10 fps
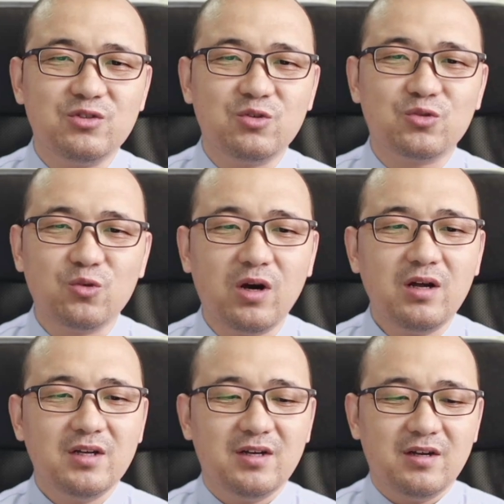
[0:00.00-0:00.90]
就是说
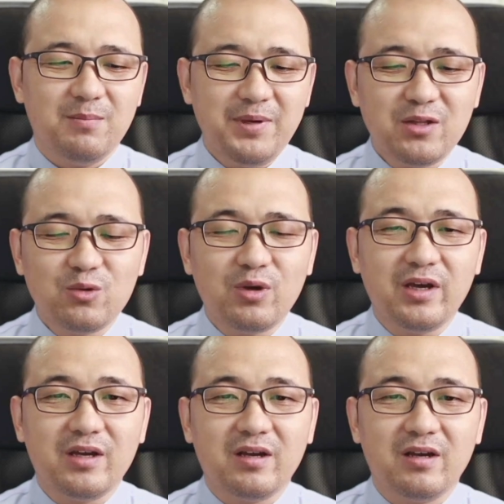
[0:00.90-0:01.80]
面
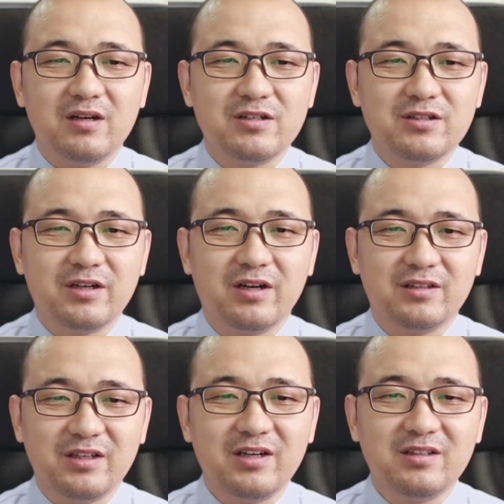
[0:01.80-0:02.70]
对这个
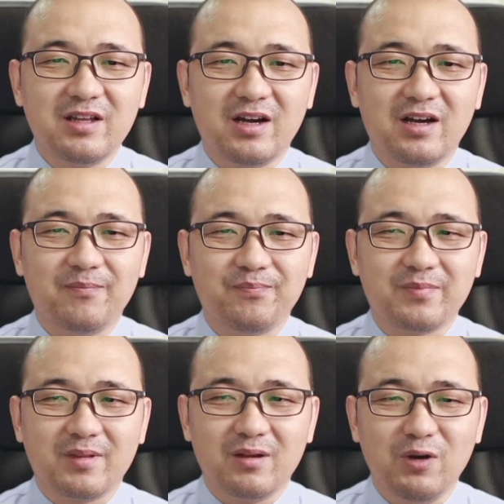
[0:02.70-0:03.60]
敌人的
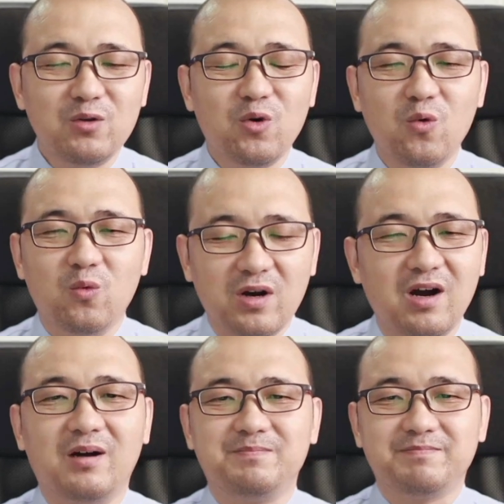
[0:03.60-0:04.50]
文攻武
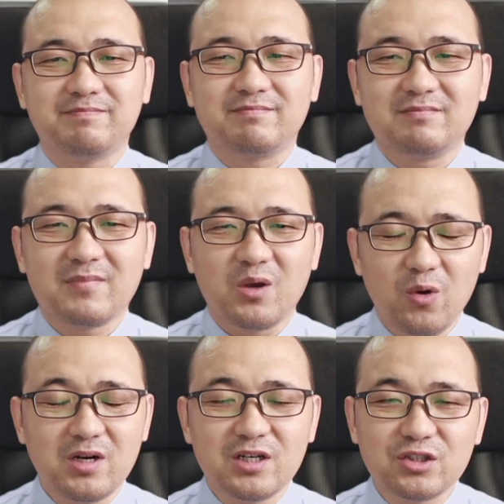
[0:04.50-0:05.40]
吓或
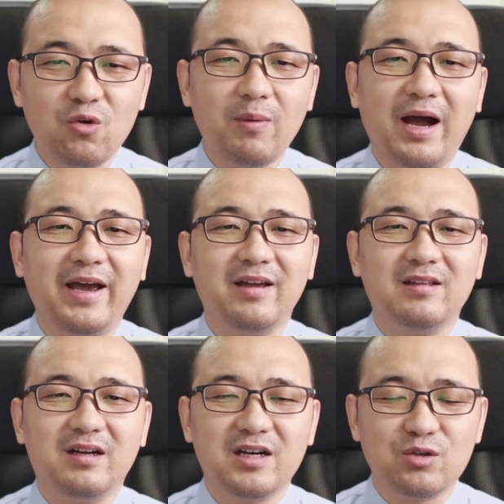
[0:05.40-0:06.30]
者是收买
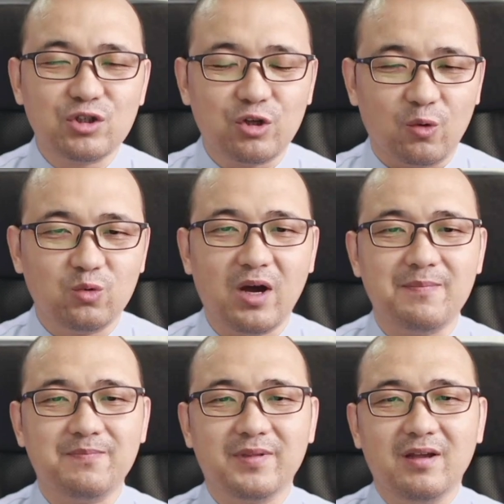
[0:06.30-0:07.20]
啊各种手段，
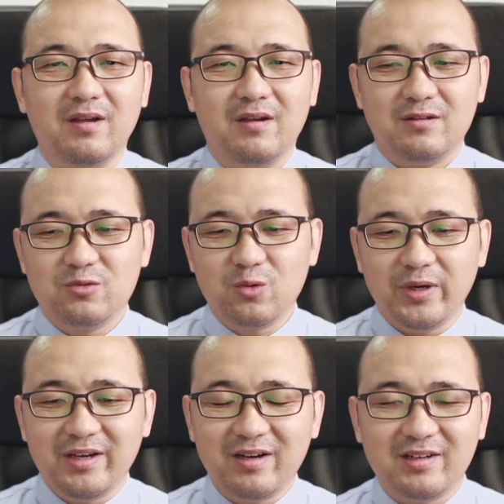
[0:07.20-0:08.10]
作为
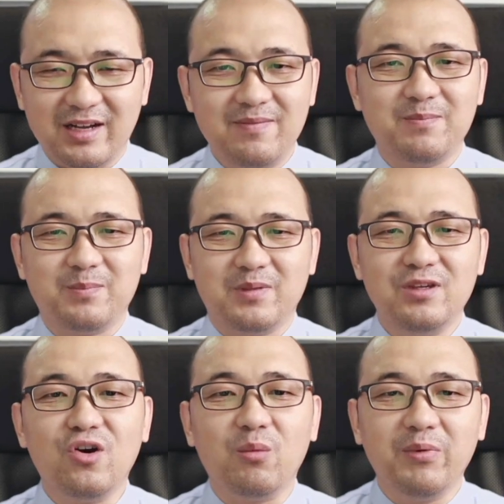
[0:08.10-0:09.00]
一个人你
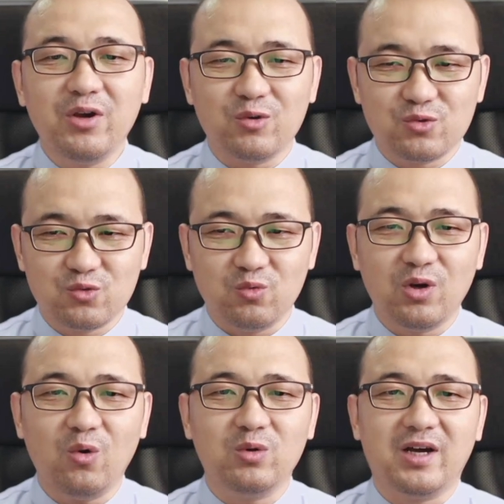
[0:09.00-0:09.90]
有没有足
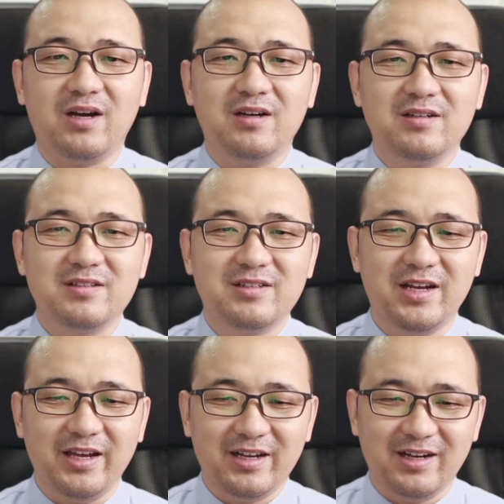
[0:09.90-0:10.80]
够的
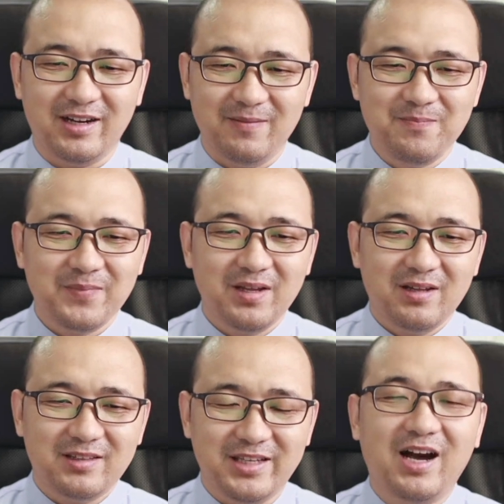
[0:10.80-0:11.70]
这个
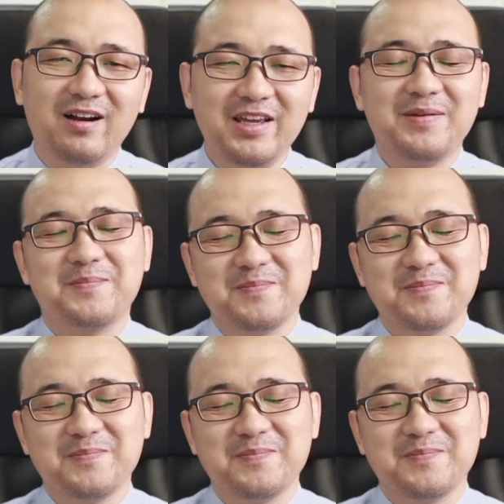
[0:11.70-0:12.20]
抵抗力。